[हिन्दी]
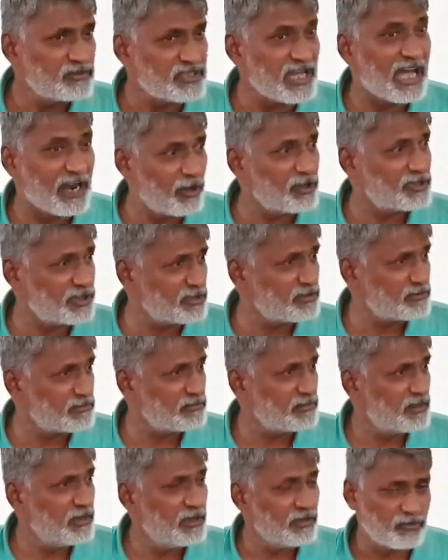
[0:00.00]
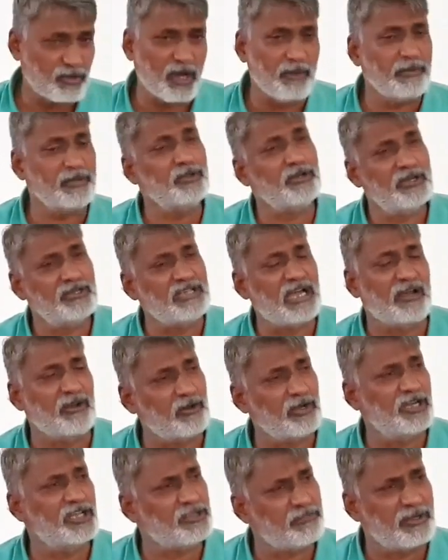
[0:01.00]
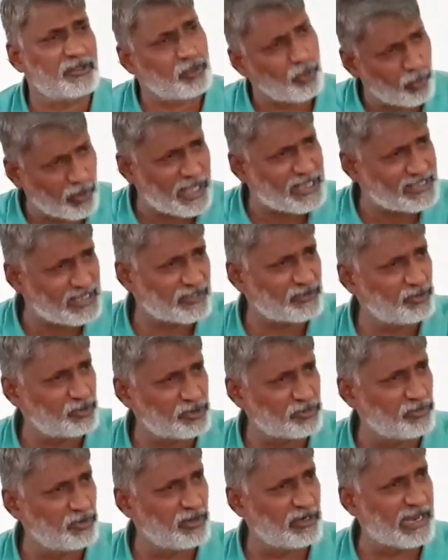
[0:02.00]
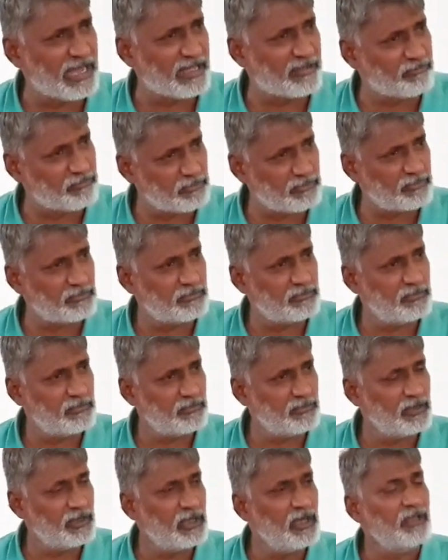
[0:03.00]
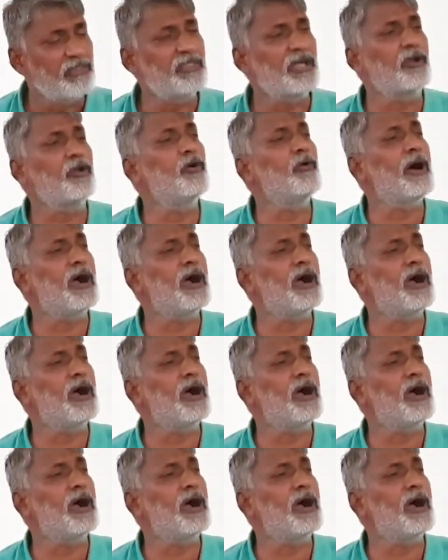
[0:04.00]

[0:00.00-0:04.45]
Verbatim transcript: सालों से तो हमें तो किसानों के हित में थोड़ा सा झूठ बोलना है नरो